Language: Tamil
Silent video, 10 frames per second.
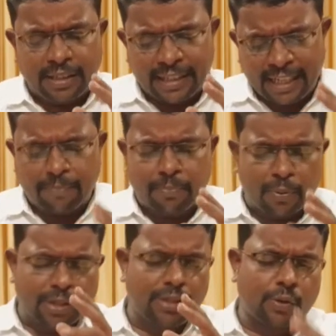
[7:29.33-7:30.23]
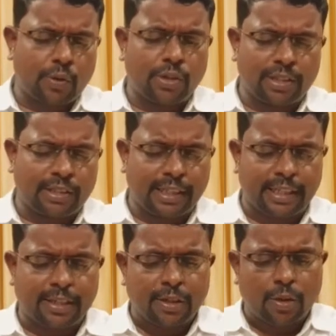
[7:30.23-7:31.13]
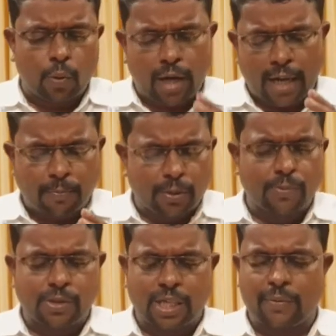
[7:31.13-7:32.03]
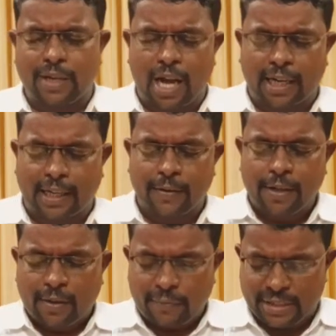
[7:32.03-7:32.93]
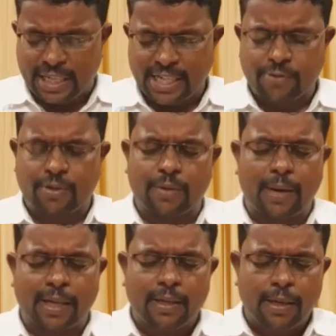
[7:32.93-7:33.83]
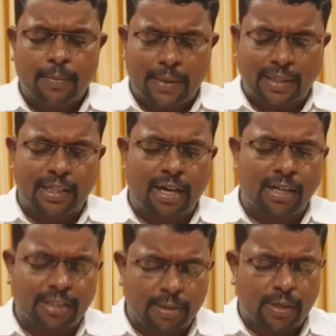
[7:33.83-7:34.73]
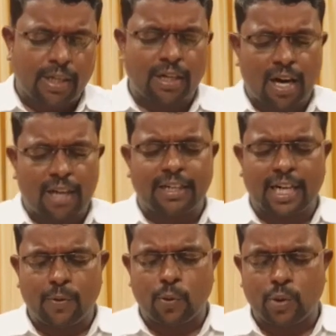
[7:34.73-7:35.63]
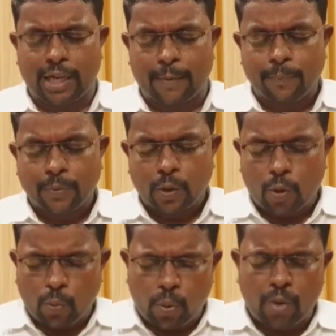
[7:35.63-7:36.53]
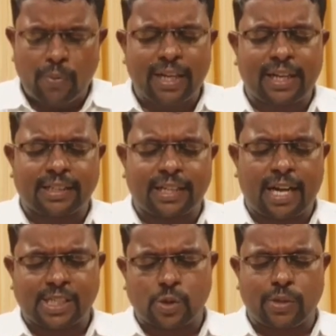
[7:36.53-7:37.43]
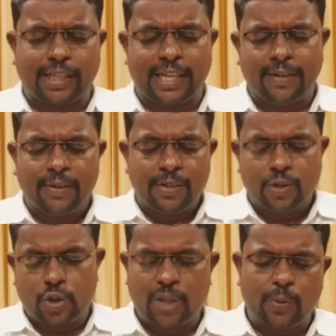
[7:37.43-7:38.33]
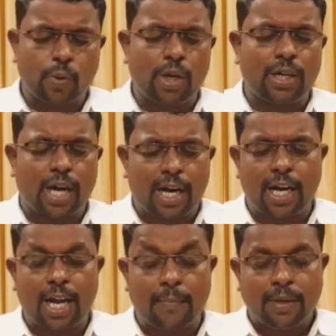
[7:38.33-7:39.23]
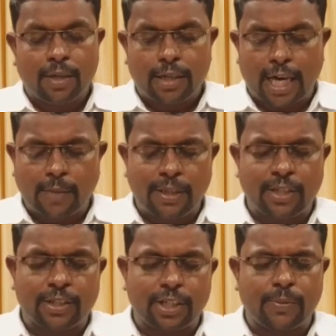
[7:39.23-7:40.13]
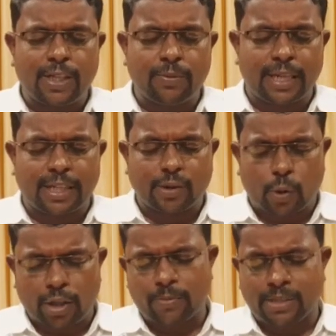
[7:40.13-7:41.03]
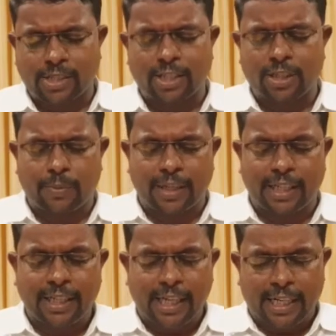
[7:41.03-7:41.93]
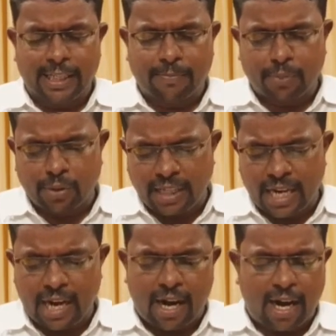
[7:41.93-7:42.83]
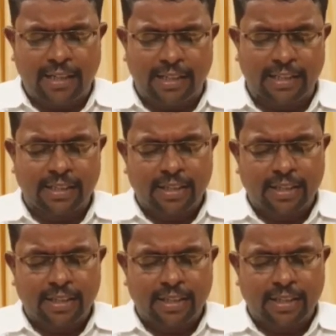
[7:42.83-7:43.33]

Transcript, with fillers: நீர் புரிந்து கொண்டிருக்கிறீர் ஒரு அற்புதம் செய்வீராக விசேஷவனமாய் பிறந்த நாள் திருமண நாளை நினைவு கூறுகிற பேரையும் கருத்தர் ஆசிர்வதிங்க ஜீவனுள்ள நாளெல்லாம் நன்மையும் கிருவையும் என்னை தொடரும் வசனத்தின்படி இந்த புதிய ஆண்டு